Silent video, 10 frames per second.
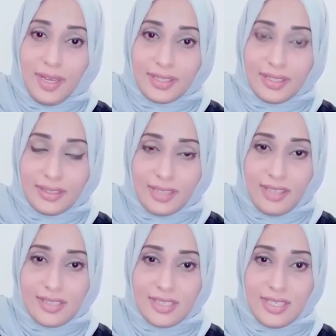
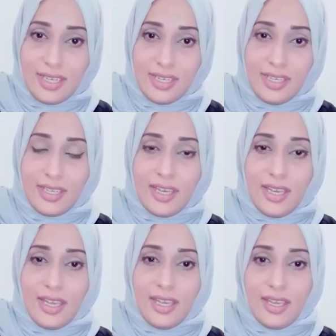التحصيلي
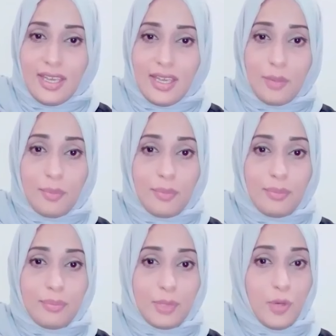آه،
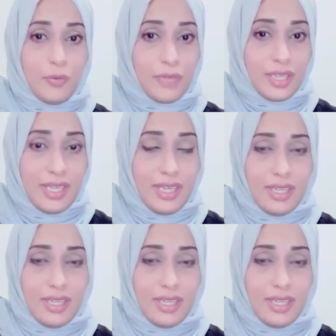بمفرده